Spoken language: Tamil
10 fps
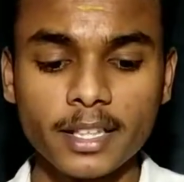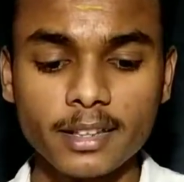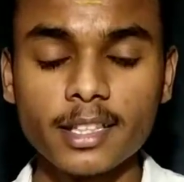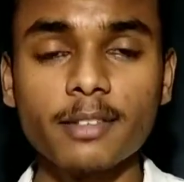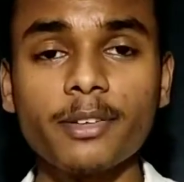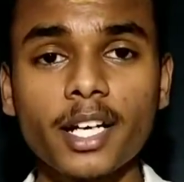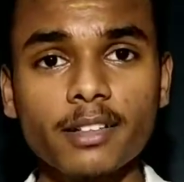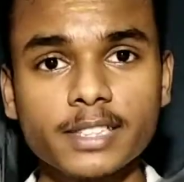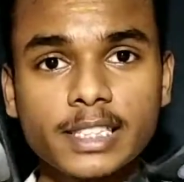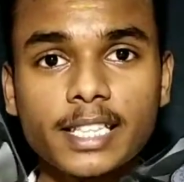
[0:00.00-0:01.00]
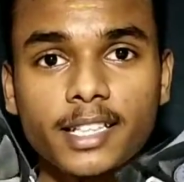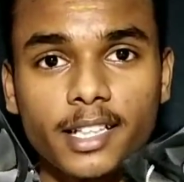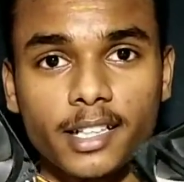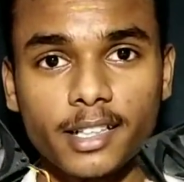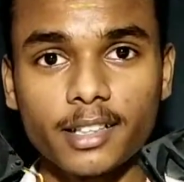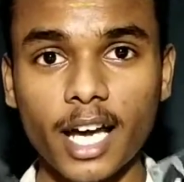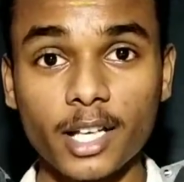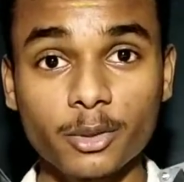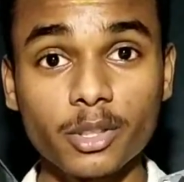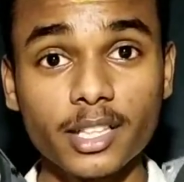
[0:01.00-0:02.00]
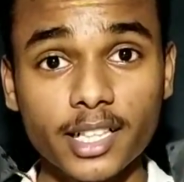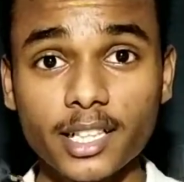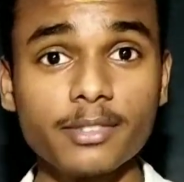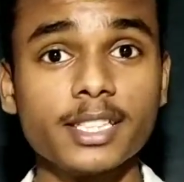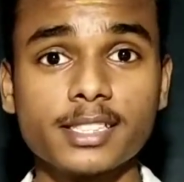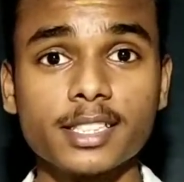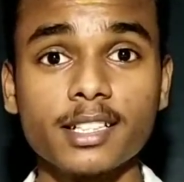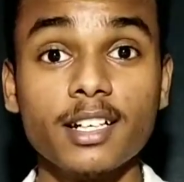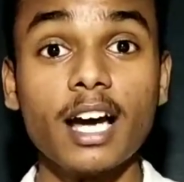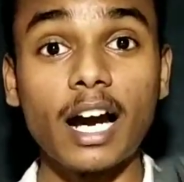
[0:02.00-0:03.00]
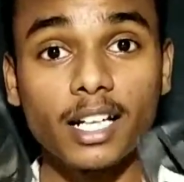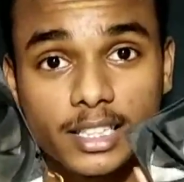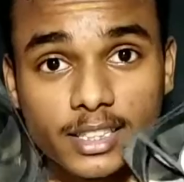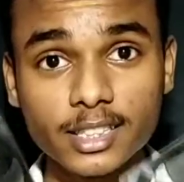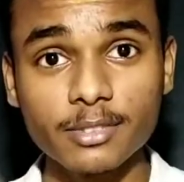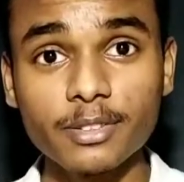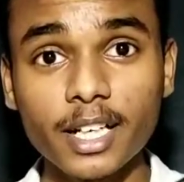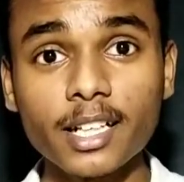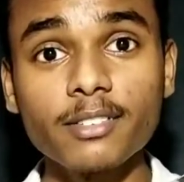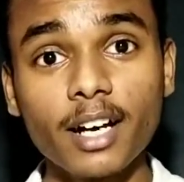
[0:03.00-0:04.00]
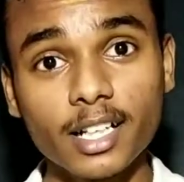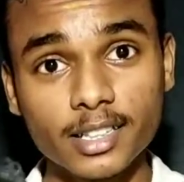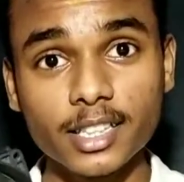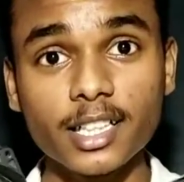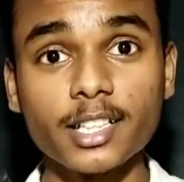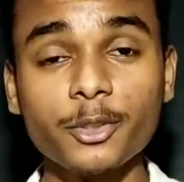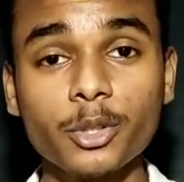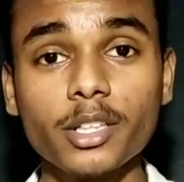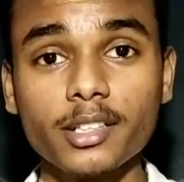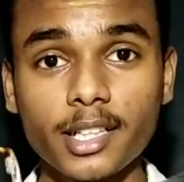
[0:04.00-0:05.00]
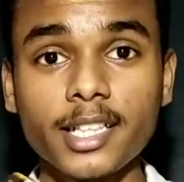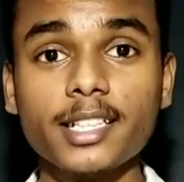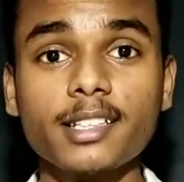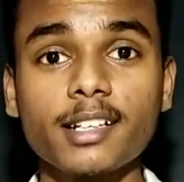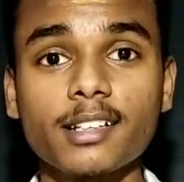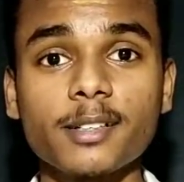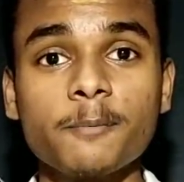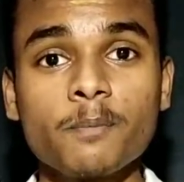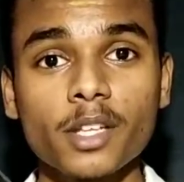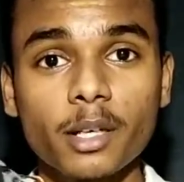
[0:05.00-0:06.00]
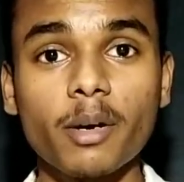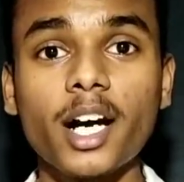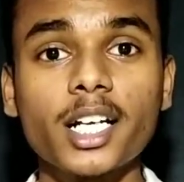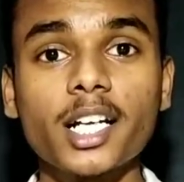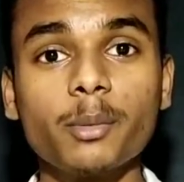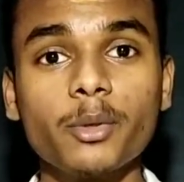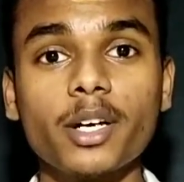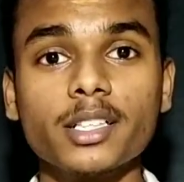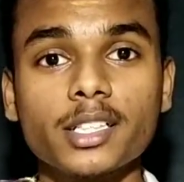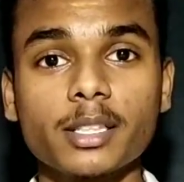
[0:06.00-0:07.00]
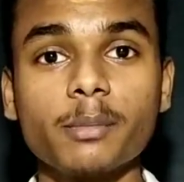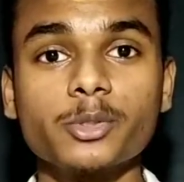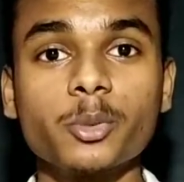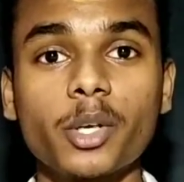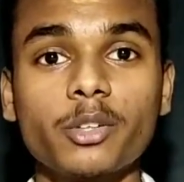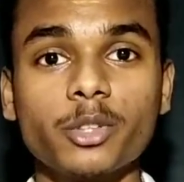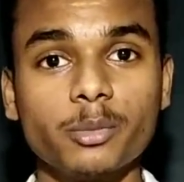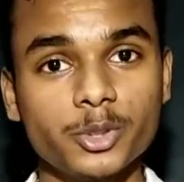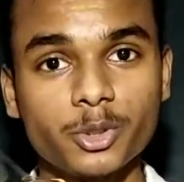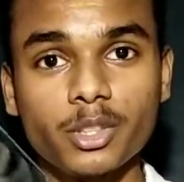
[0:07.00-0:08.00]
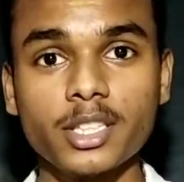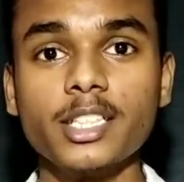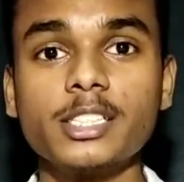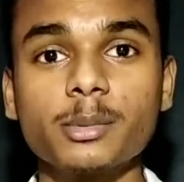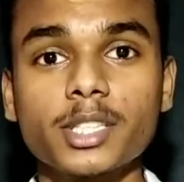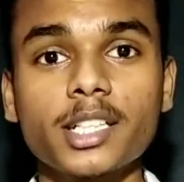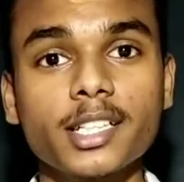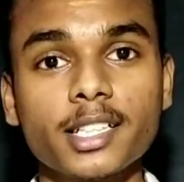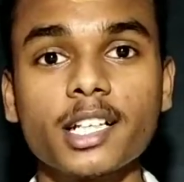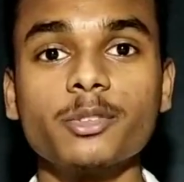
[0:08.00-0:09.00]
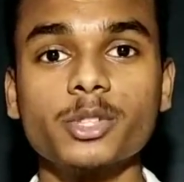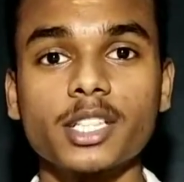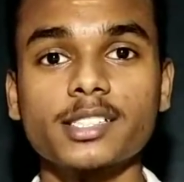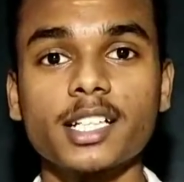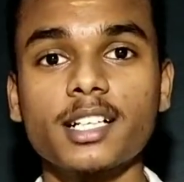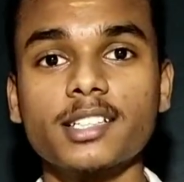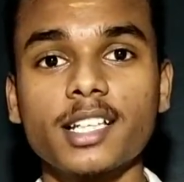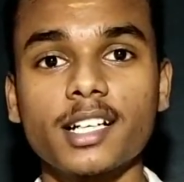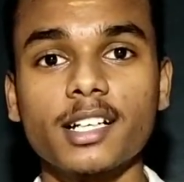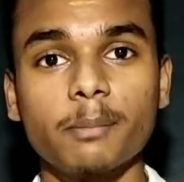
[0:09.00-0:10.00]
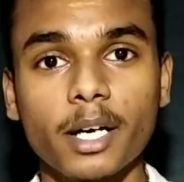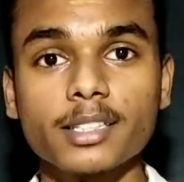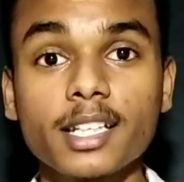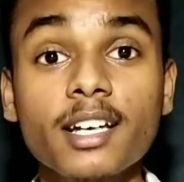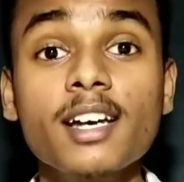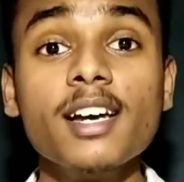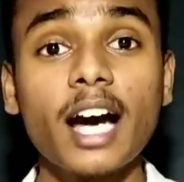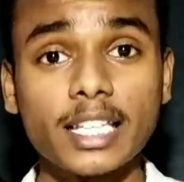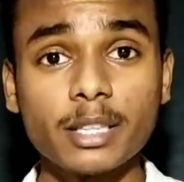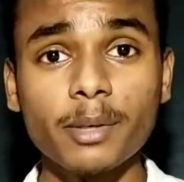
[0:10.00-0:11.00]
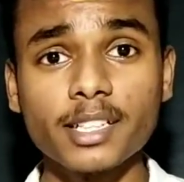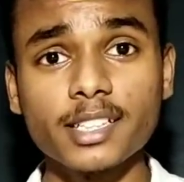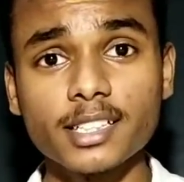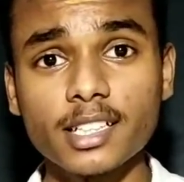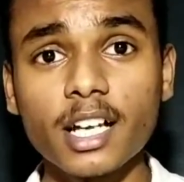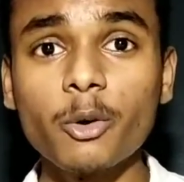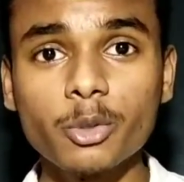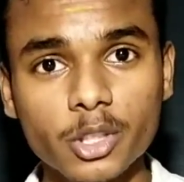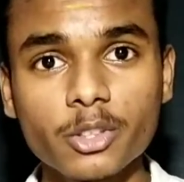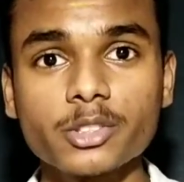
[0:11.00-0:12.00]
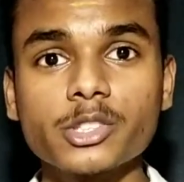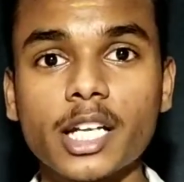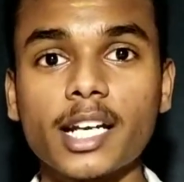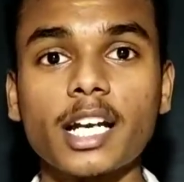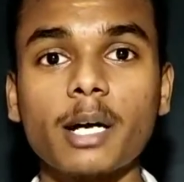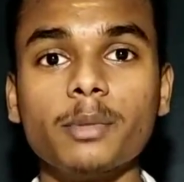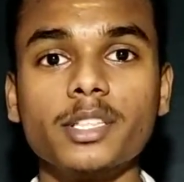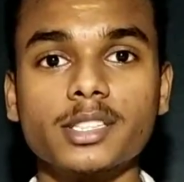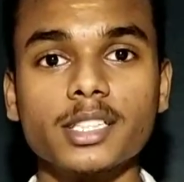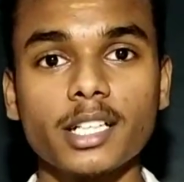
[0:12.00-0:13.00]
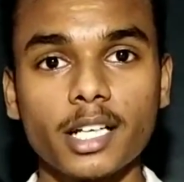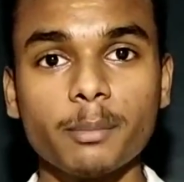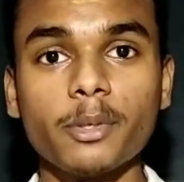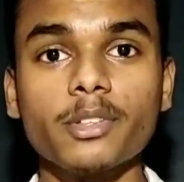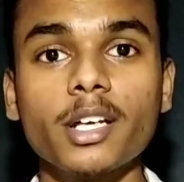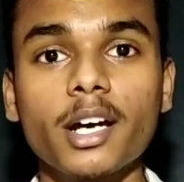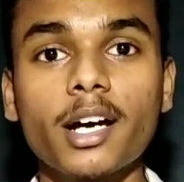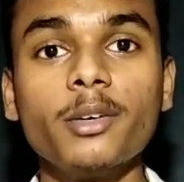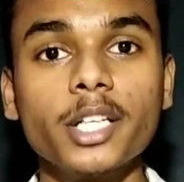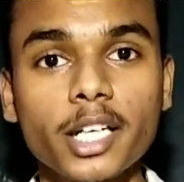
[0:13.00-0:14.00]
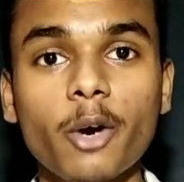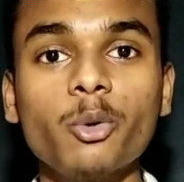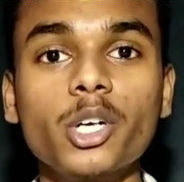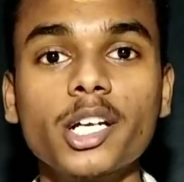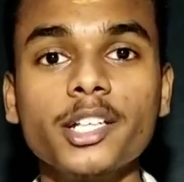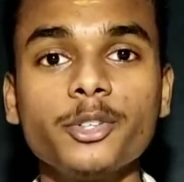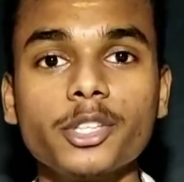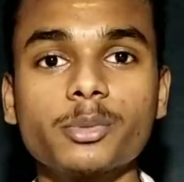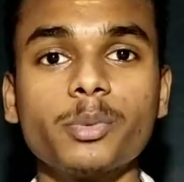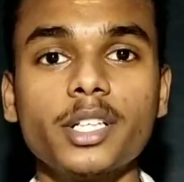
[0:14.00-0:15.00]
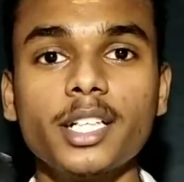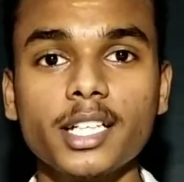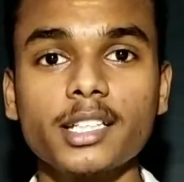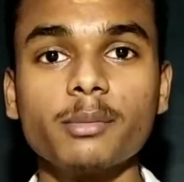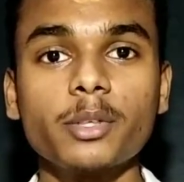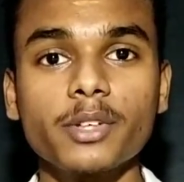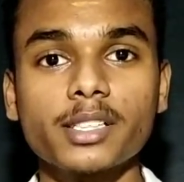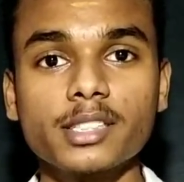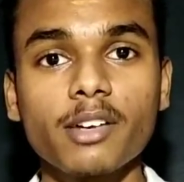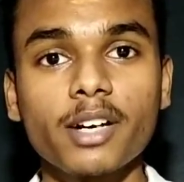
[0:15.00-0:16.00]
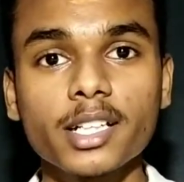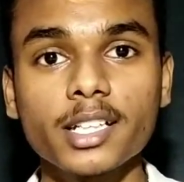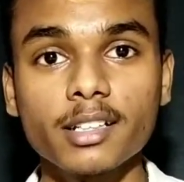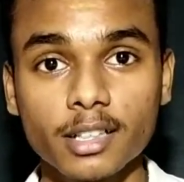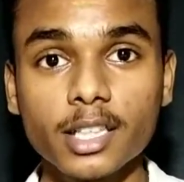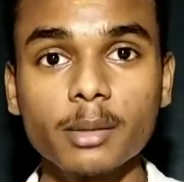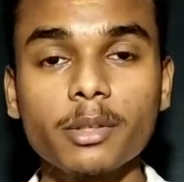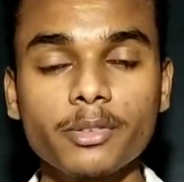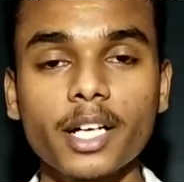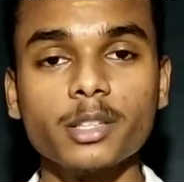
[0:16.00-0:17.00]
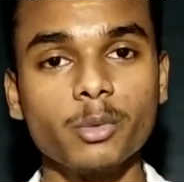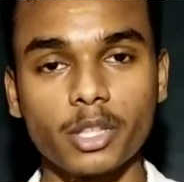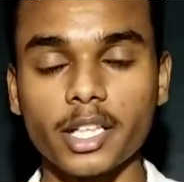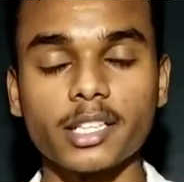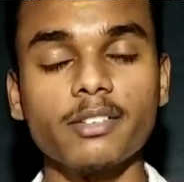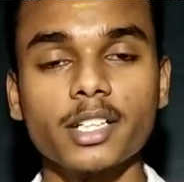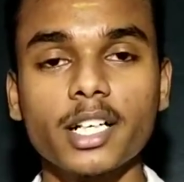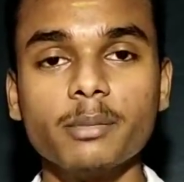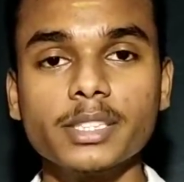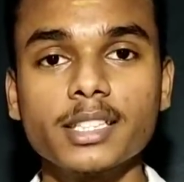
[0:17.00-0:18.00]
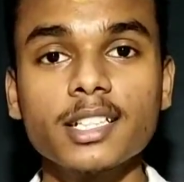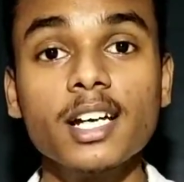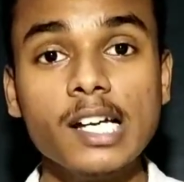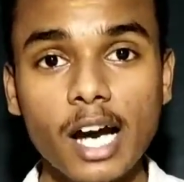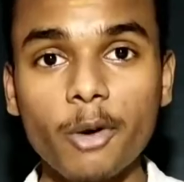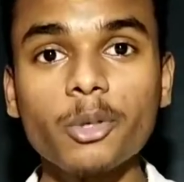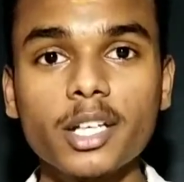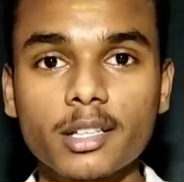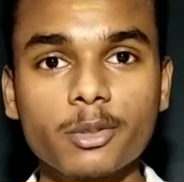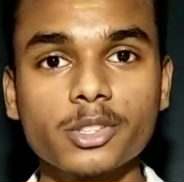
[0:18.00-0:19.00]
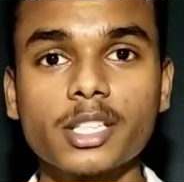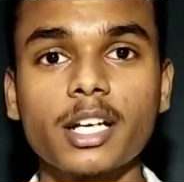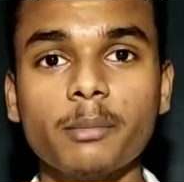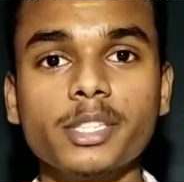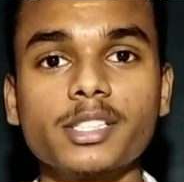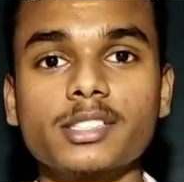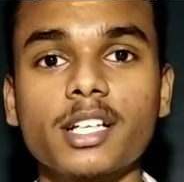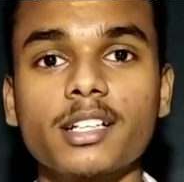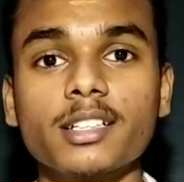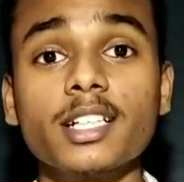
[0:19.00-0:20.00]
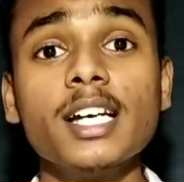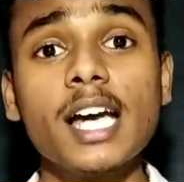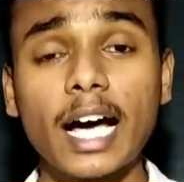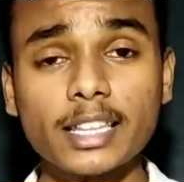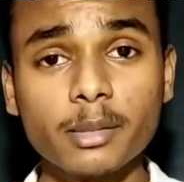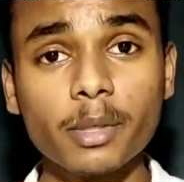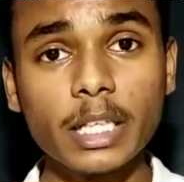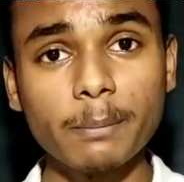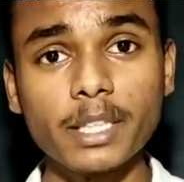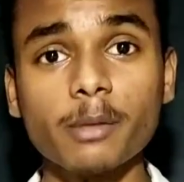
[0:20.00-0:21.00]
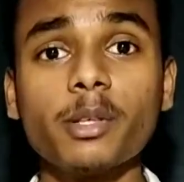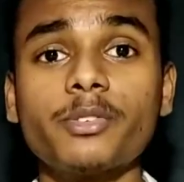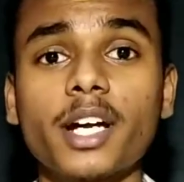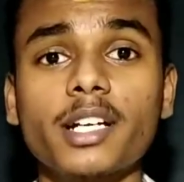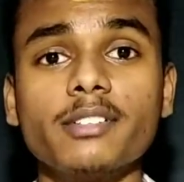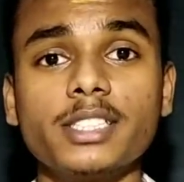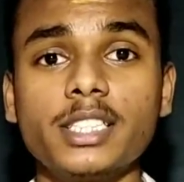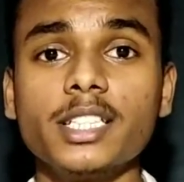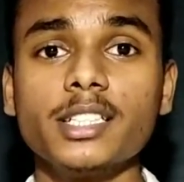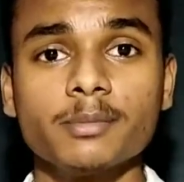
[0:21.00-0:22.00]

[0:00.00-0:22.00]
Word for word: இந்த ஃபேனை வச்சு செய்கிற ஏர் கூலரு வேஸ்ட்டு ஆனால் இந்த ஃபேனை வாங்குறதுக்கான யூ லிங்க் தரேன் நம்ம ஆன்லைனில் போய் வாங்குங்க செம்ம சூப்பராக இருக்கும் அப்படின்னு சொல்லிட்டு டிஸ்கிரிப்ஷனில் லிங்க்லாம் ஒரு சில சேனல்லாம் தராங்க நான் பார்த்தேன் அந்த மாதிரி தரதுனால அவங்களுக்கும் நிறைய லாபம் இருக்குது இப்போ வந்து நீங்கள் அவங்களோட லிங்க் யூஸ் பண்ணி நீங்கள் இந்த மாதிரி ஃபேன்ஸ்லாம் வாங்கினீங்கன்னா இந்த மாதிரி ஃபேனு மோட்டர் எதை வாங்கினாலுமே சரி அவங்களுக்கு அதில் ஒரு சில கமிஷன்ஸ்லாம் இருக்குது அந்த மாதிரி இப்போ இந்த மாதிரி ஃபேனை வச்சு